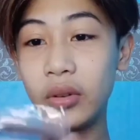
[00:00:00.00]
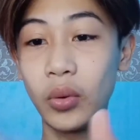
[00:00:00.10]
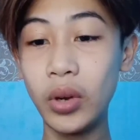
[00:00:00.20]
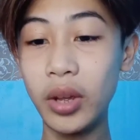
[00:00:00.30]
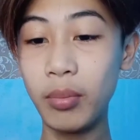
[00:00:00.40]

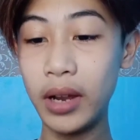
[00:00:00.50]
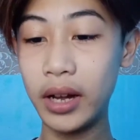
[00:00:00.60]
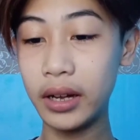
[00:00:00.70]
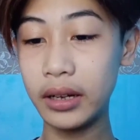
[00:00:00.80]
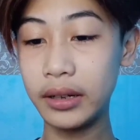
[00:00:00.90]
Kulay black.
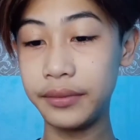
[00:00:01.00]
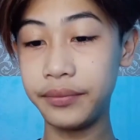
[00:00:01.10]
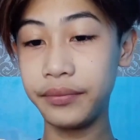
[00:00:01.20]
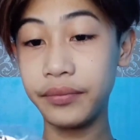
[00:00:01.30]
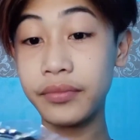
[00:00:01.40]

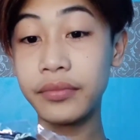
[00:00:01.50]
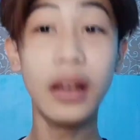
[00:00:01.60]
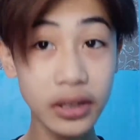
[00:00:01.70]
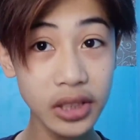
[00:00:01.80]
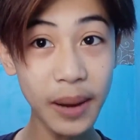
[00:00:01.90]

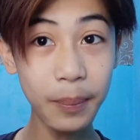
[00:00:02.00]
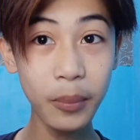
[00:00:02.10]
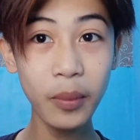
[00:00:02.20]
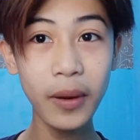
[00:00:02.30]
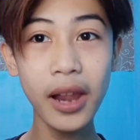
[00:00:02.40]
Ang shop
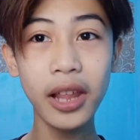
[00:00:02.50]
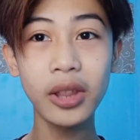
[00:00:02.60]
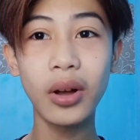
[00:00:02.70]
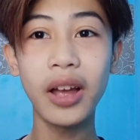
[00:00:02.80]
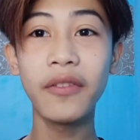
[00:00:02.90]
po pala
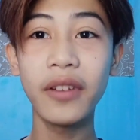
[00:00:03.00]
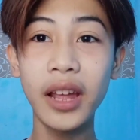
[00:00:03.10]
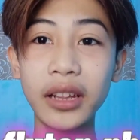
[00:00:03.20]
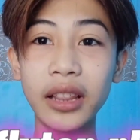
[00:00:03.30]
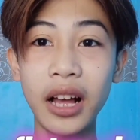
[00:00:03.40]
nito ay
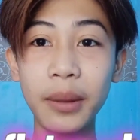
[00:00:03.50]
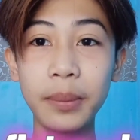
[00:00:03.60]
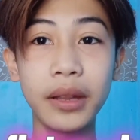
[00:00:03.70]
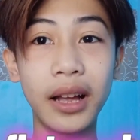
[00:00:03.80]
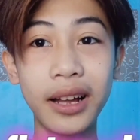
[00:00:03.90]

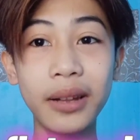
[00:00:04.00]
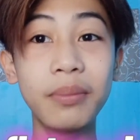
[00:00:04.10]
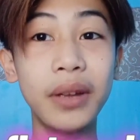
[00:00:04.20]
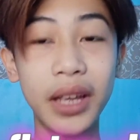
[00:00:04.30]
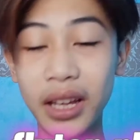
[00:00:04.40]

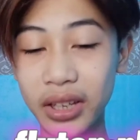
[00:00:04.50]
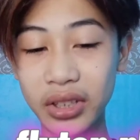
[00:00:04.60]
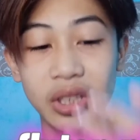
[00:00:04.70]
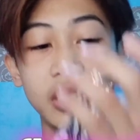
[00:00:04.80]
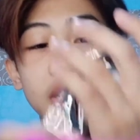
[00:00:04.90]
flytop.ph